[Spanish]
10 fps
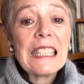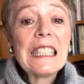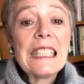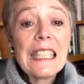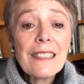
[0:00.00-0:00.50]

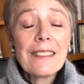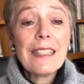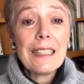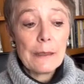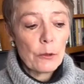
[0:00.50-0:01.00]
Y
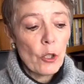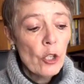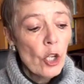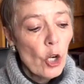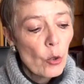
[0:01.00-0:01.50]
este libro
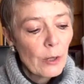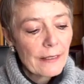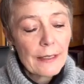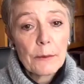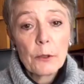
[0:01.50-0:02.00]
lo
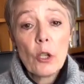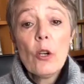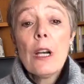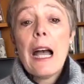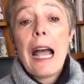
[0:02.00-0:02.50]
escribió
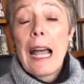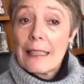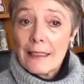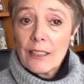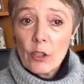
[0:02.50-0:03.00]

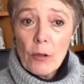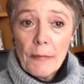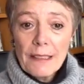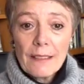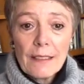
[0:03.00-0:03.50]
Andy
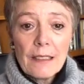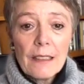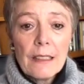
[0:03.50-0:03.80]
Thomas,